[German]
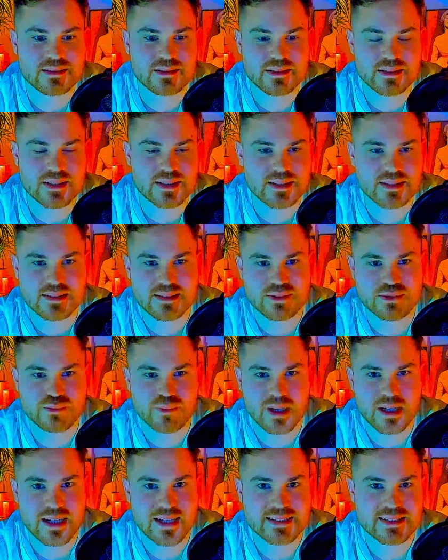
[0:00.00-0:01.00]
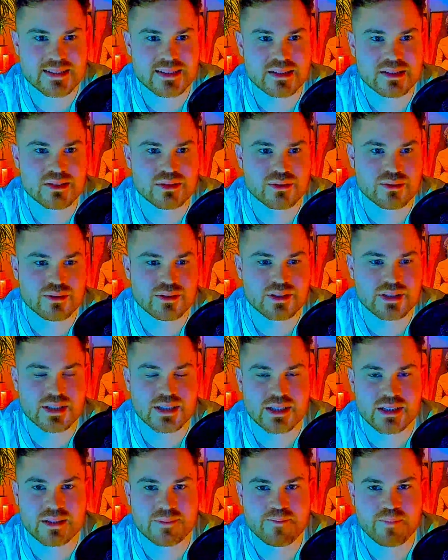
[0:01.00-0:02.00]
es ist überlastet und
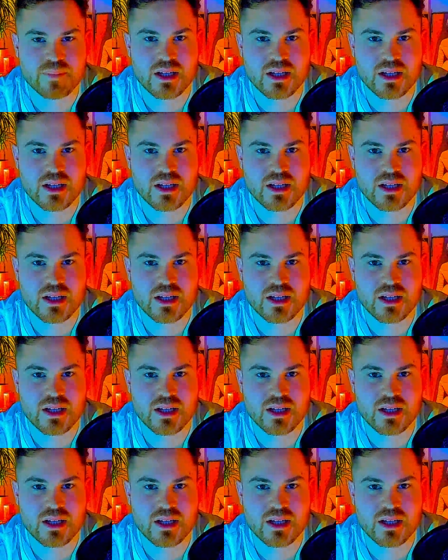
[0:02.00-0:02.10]
äh,